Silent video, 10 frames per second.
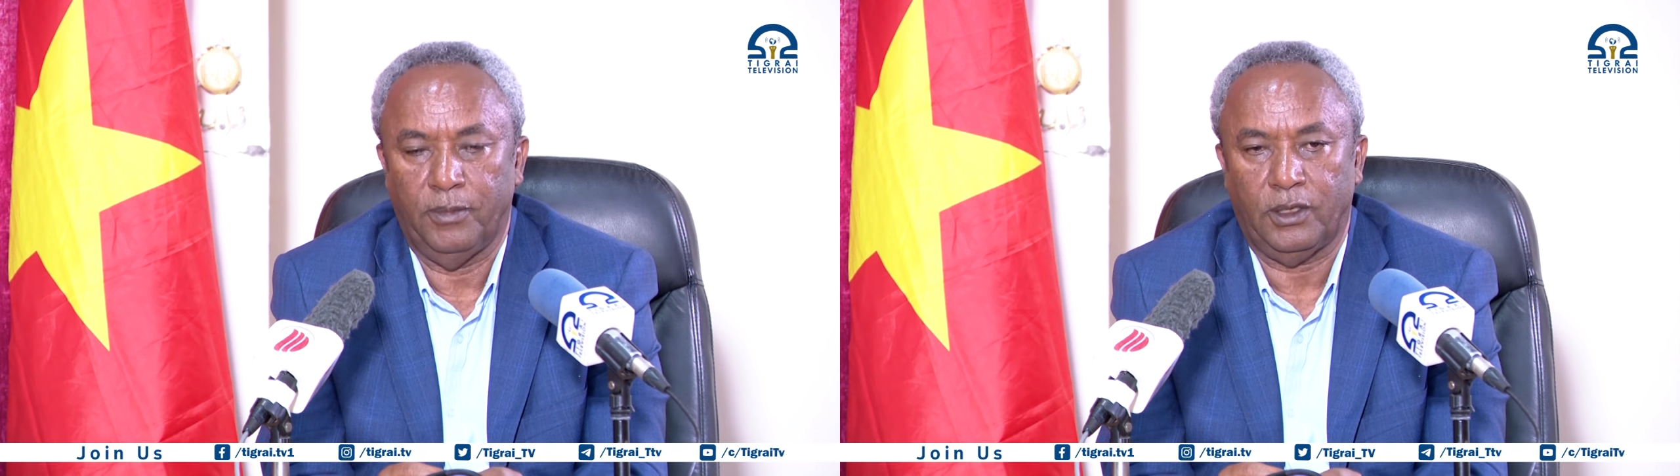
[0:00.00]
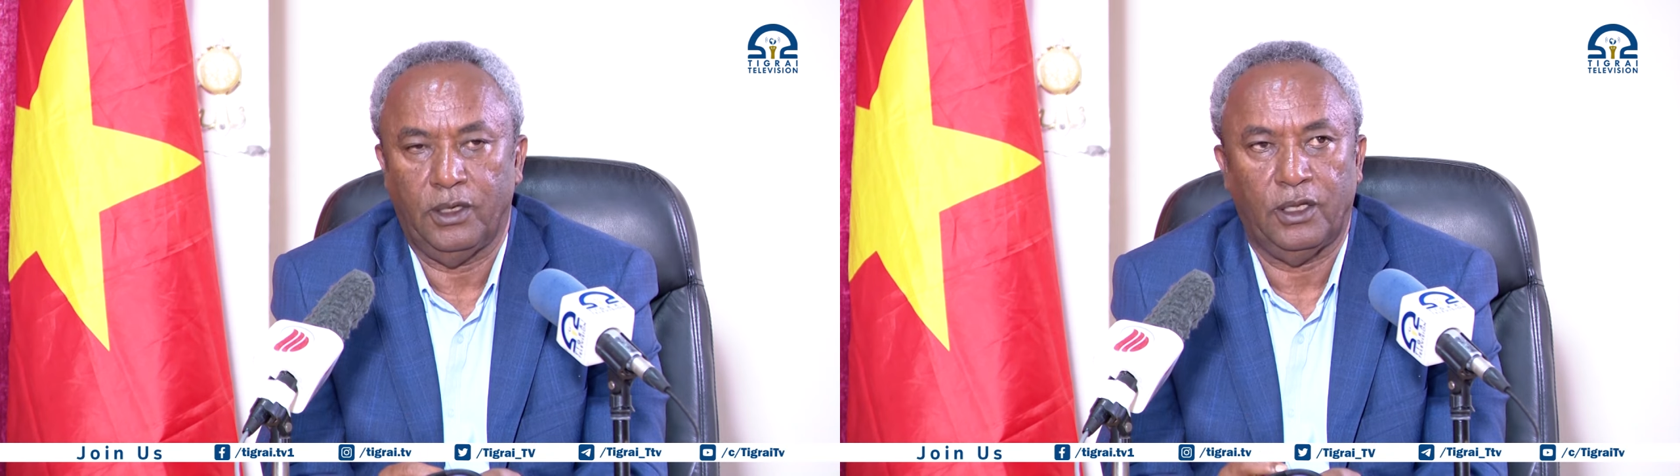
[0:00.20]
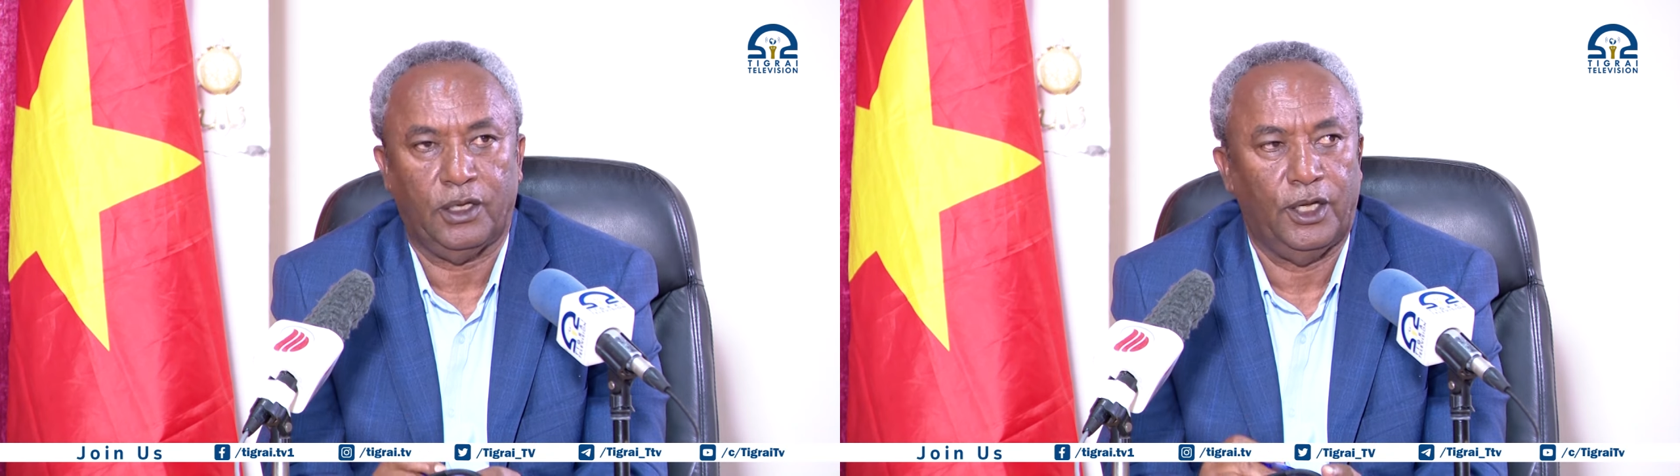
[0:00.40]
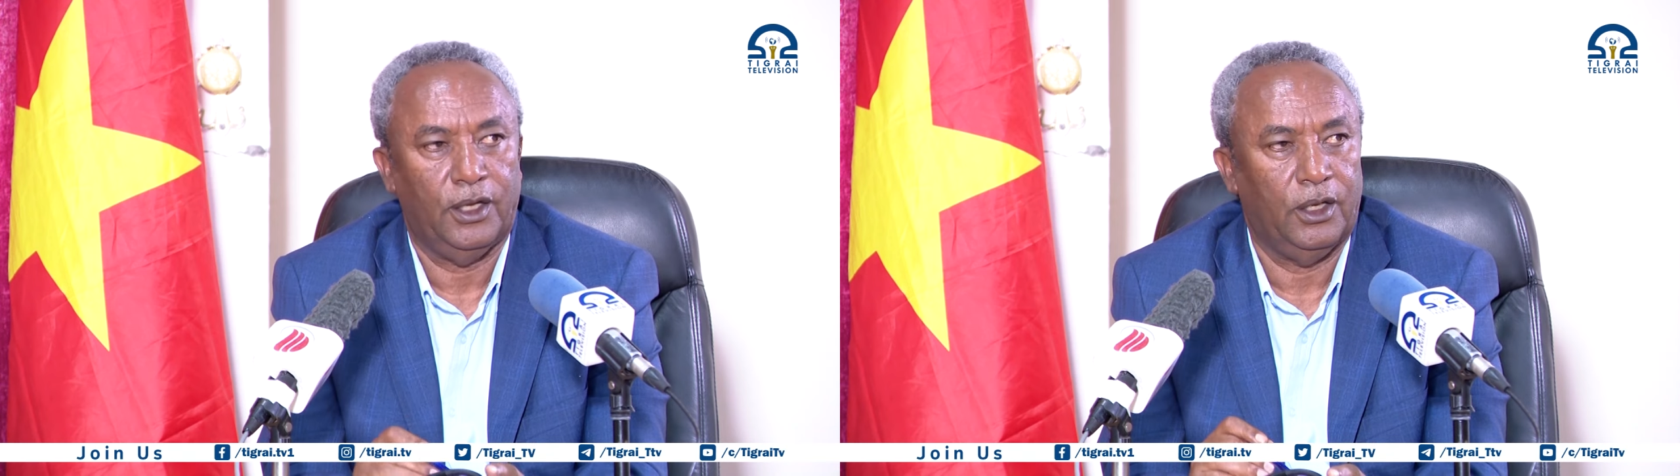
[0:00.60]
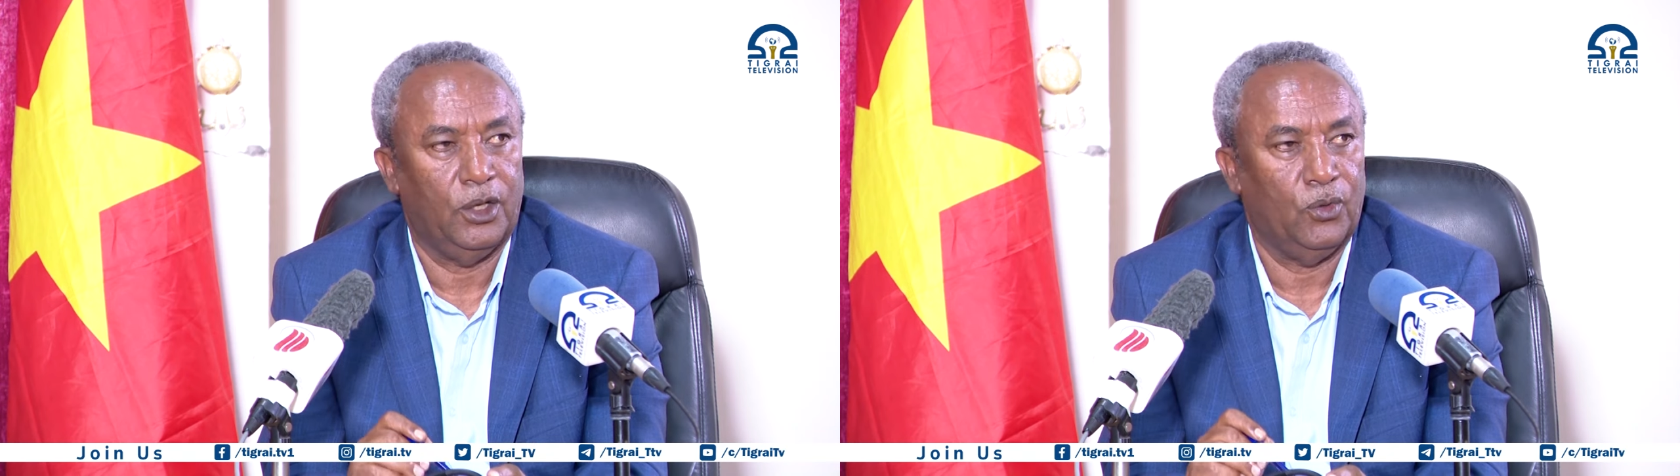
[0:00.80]

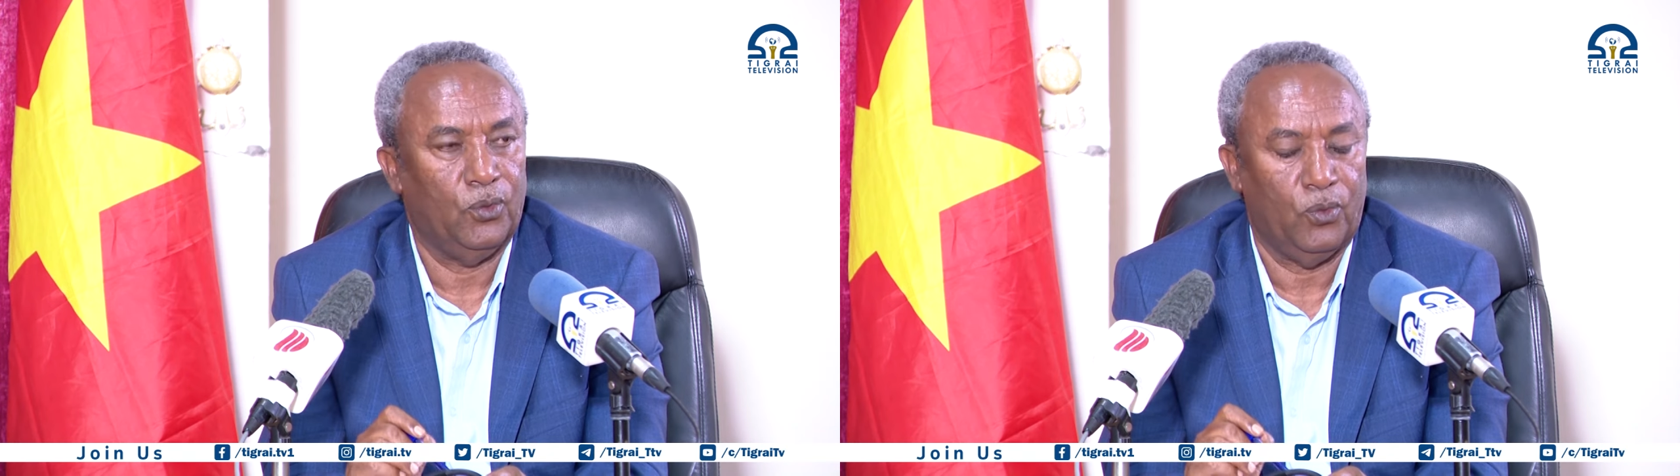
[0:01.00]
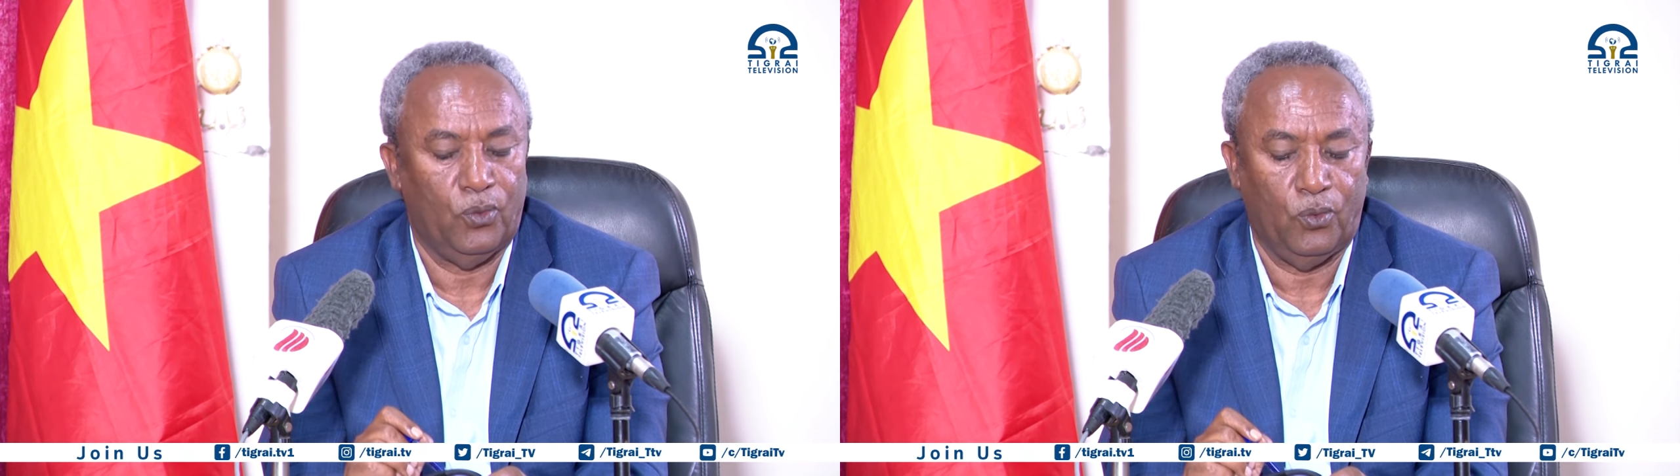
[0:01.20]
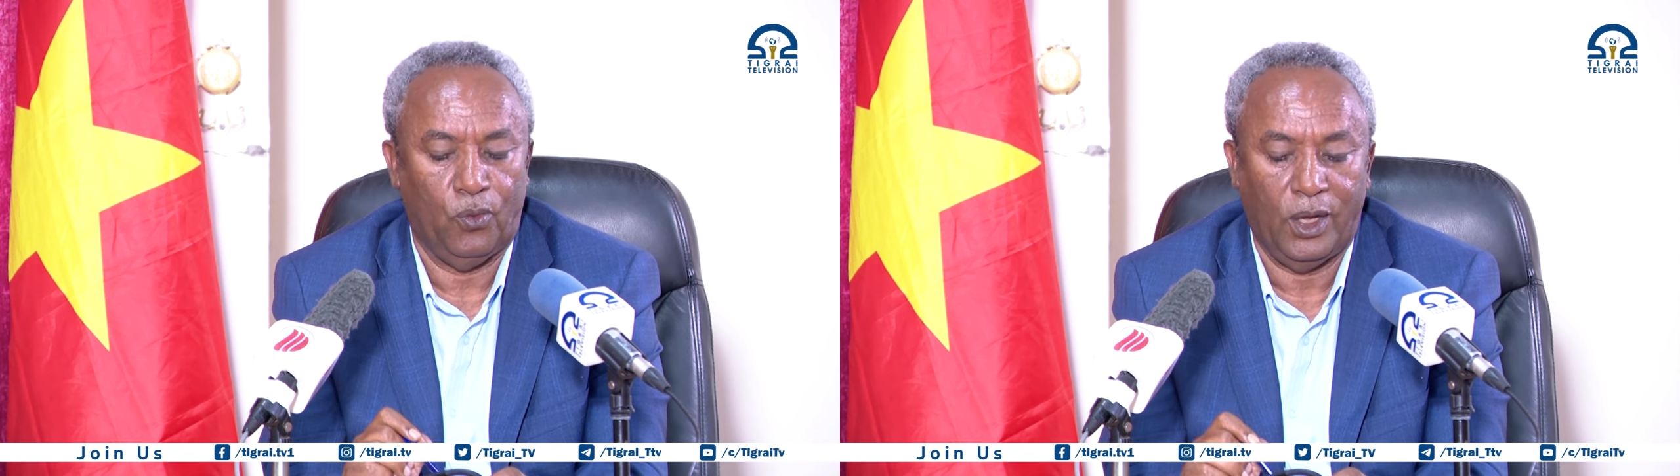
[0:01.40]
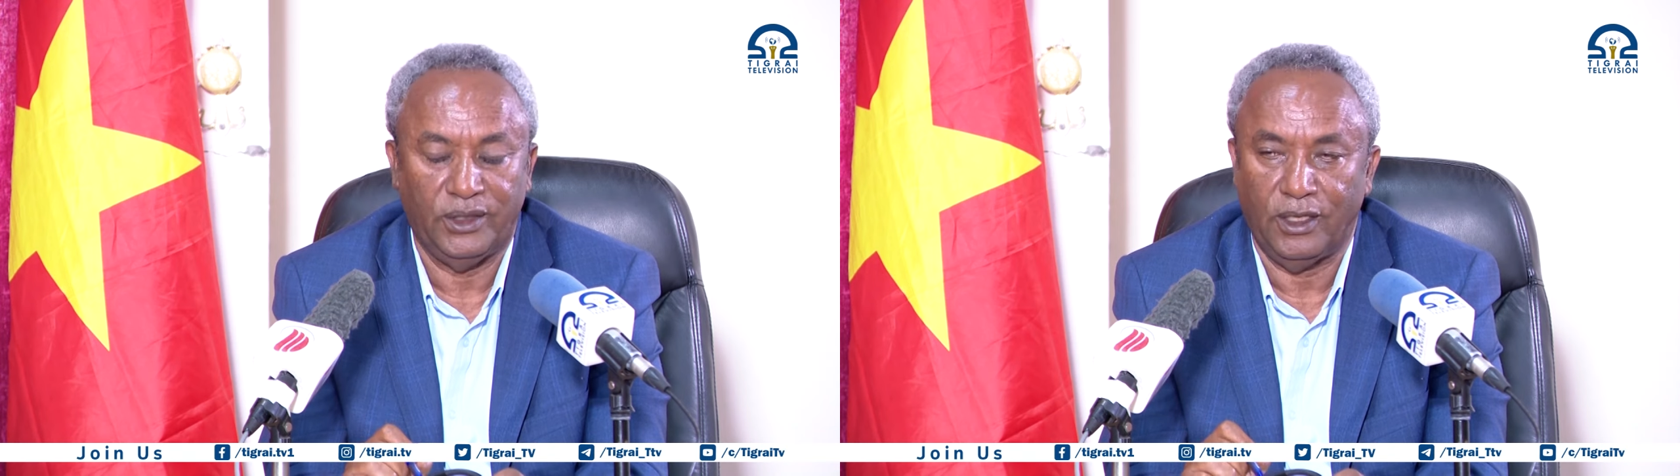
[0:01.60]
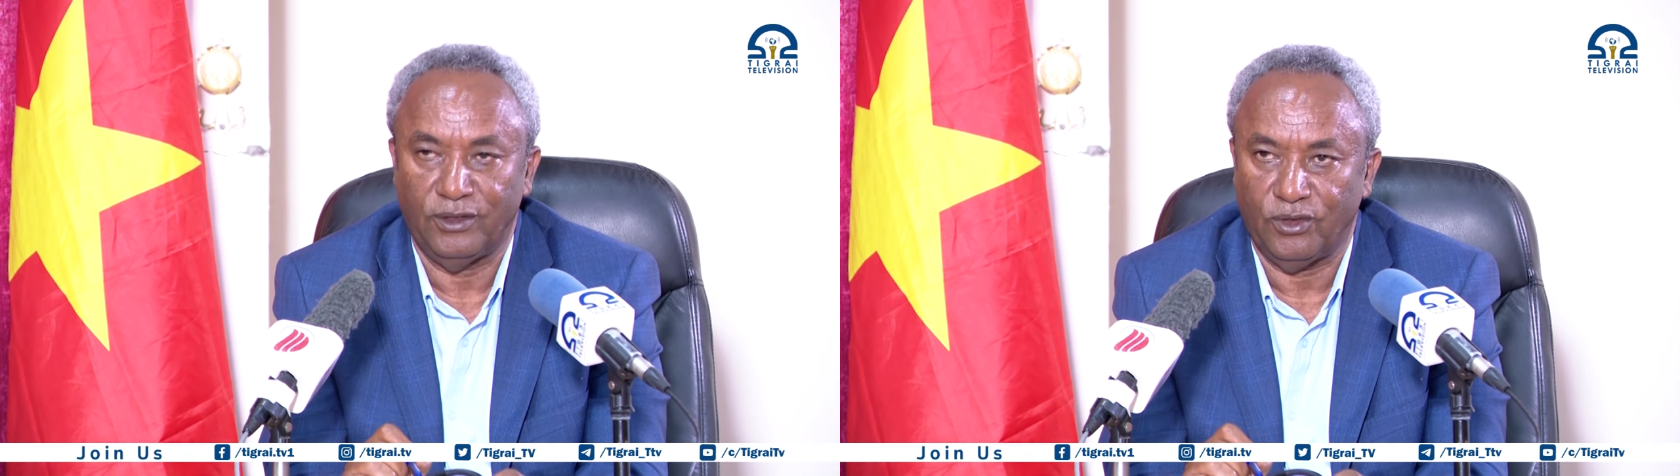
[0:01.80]
بكلك
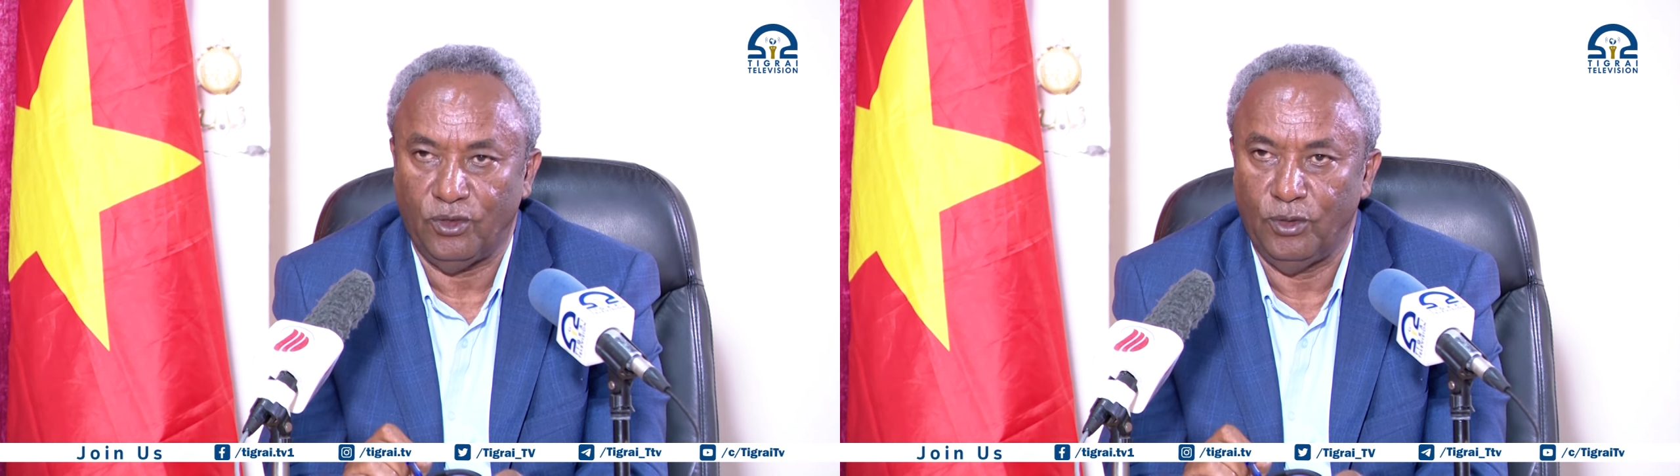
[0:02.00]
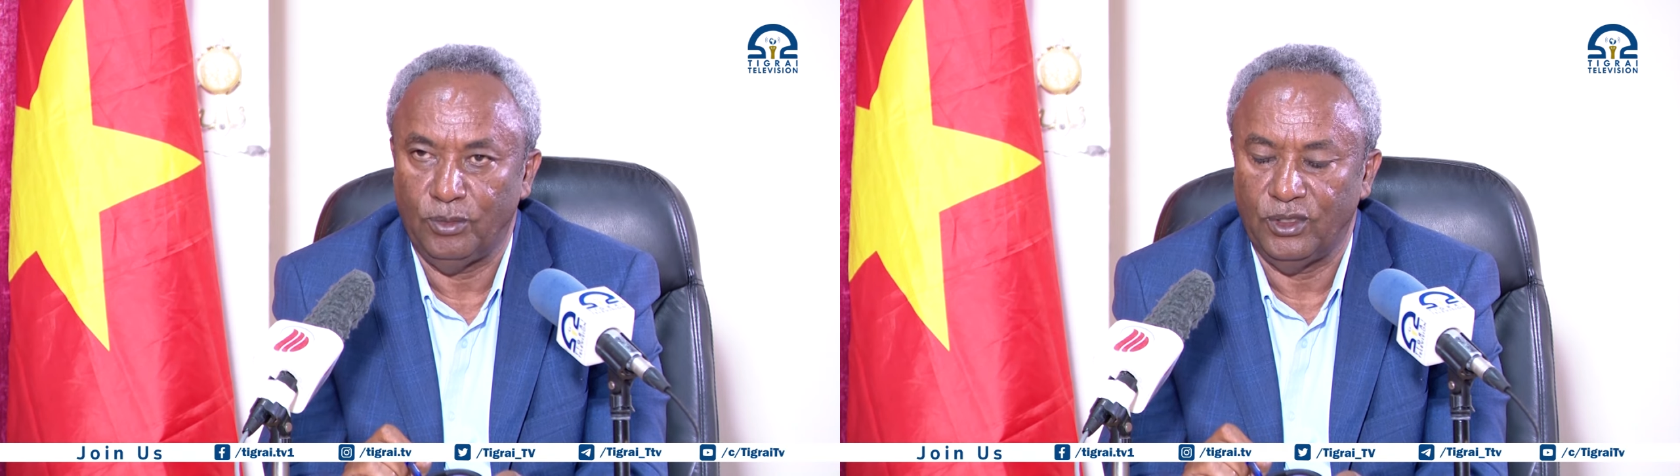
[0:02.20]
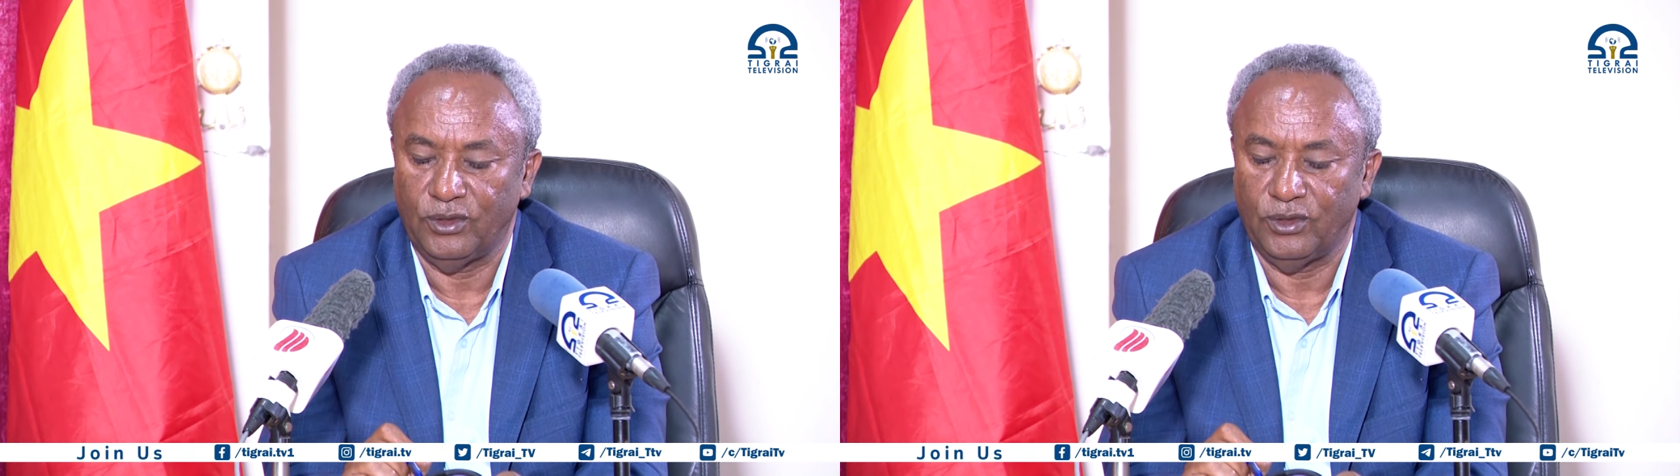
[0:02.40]
وانا فرحوم